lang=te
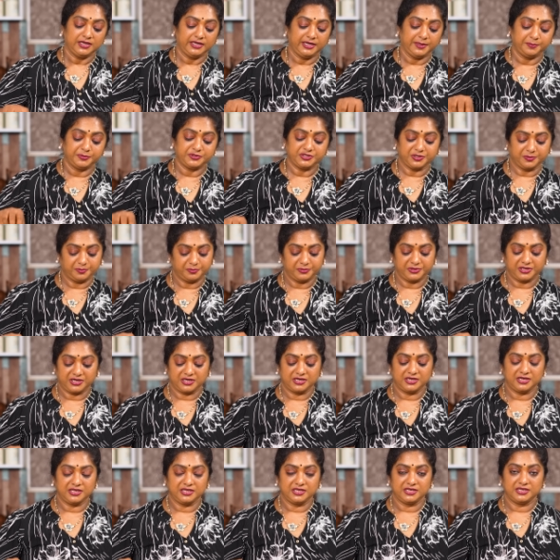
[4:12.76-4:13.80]
టిప్ చెప్తున్నా
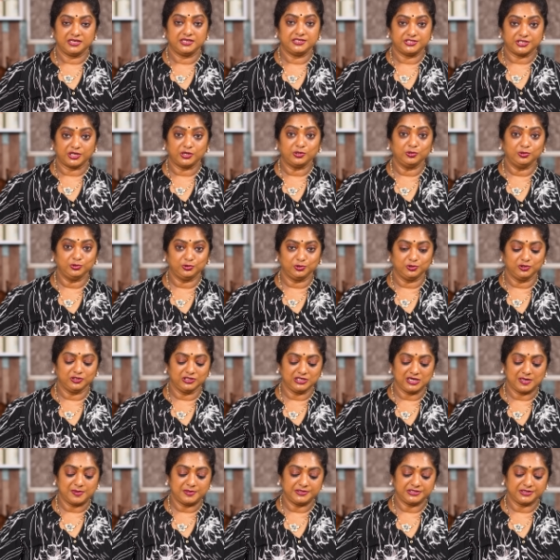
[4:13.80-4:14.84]
అండి జరుగుతుంది
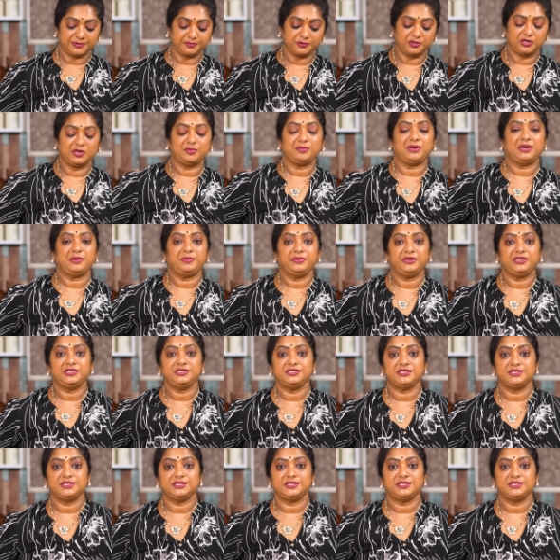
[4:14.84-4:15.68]
కాబట్టి చెప్తున్నా మనం ఏం